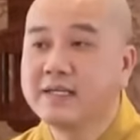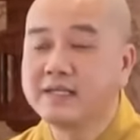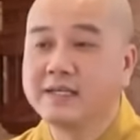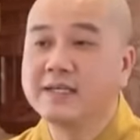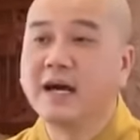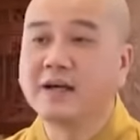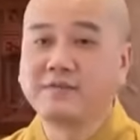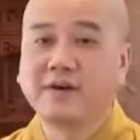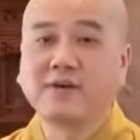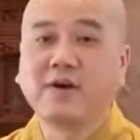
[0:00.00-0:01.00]
những lời
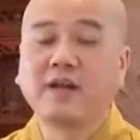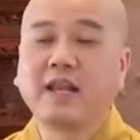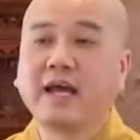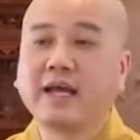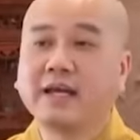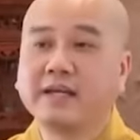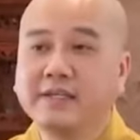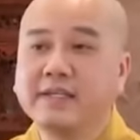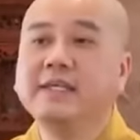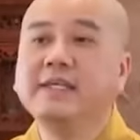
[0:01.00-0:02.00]
phật gọi là
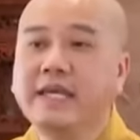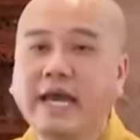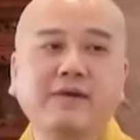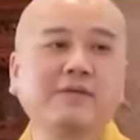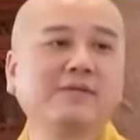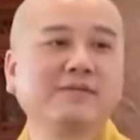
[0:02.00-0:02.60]
di giáo